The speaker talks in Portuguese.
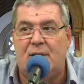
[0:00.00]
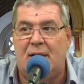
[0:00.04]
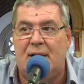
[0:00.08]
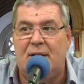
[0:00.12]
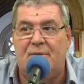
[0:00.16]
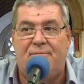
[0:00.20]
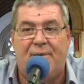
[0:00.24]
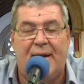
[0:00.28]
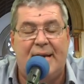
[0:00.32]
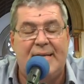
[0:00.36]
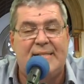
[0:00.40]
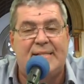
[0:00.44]

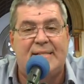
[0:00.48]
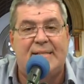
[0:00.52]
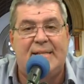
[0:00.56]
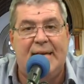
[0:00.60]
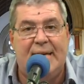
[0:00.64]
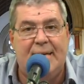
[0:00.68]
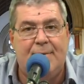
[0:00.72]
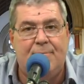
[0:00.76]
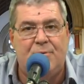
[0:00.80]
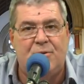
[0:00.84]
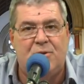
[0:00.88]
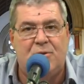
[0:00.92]
Olha, faz
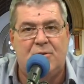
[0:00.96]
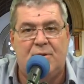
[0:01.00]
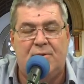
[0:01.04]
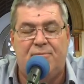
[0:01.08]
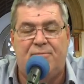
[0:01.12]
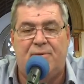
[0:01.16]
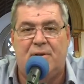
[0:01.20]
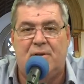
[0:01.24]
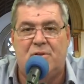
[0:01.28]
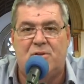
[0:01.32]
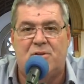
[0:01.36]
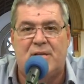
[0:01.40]
tempo, isso daí
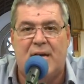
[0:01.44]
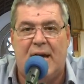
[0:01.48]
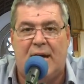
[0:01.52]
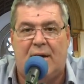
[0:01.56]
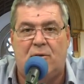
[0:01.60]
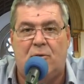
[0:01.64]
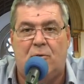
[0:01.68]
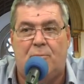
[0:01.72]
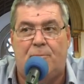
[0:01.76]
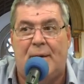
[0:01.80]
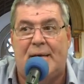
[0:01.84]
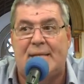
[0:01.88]
foi no
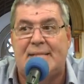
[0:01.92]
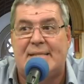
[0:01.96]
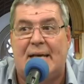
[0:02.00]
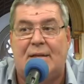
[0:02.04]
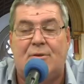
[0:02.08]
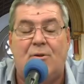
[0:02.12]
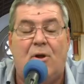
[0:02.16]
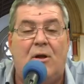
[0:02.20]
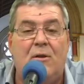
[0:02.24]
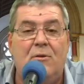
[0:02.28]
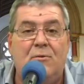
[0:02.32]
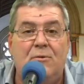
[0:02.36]
século
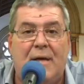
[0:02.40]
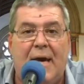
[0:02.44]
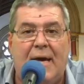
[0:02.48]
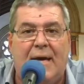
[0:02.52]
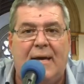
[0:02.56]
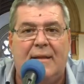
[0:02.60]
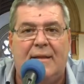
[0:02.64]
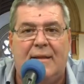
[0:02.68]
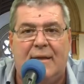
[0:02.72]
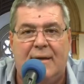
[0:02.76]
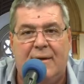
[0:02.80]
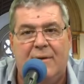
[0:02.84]
passado, olha no que
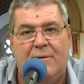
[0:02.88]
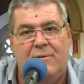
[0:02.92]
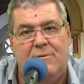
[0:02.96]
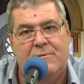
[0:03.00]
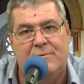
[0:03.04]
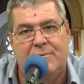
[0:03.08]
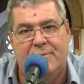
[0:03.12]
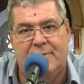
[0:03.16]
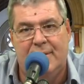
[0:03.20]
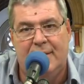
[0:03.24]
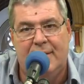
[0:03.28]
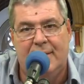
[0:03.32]
que
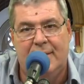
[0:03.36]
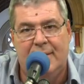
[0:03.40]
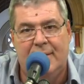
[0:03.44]
deu.